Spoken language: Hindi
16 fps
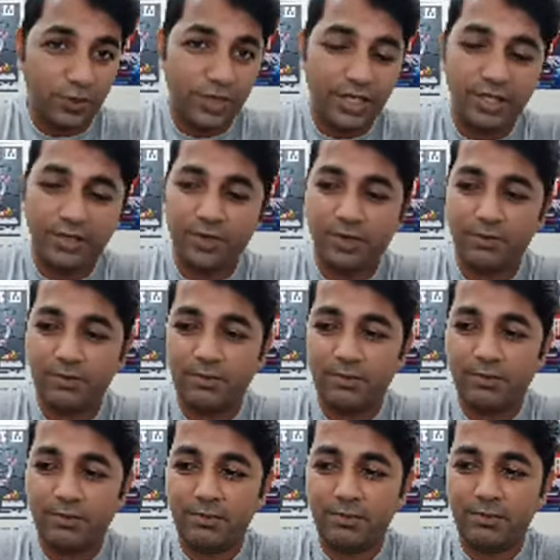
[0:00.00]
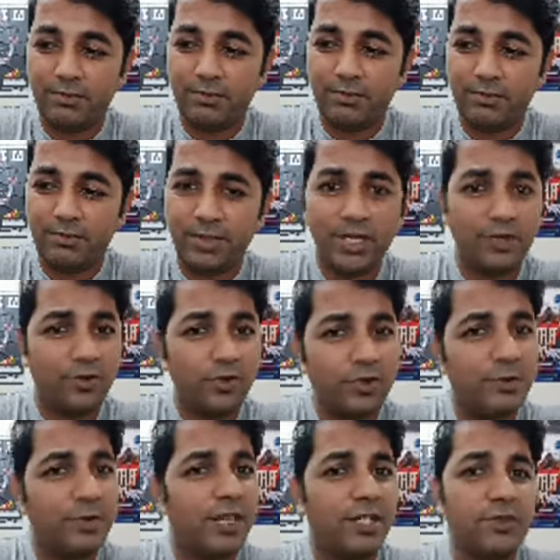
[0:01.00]
रोके और बड़ा
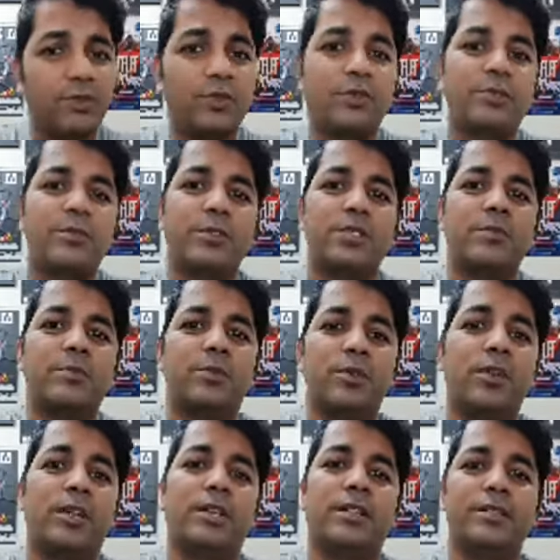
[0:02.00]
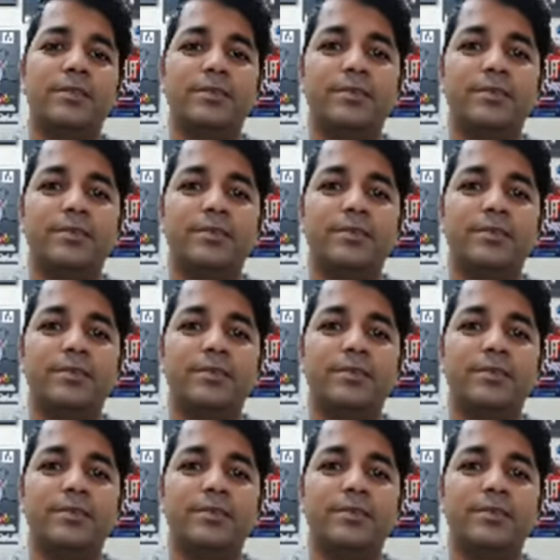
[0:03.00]
दुख में आकर उन्होंने मुझसे बोला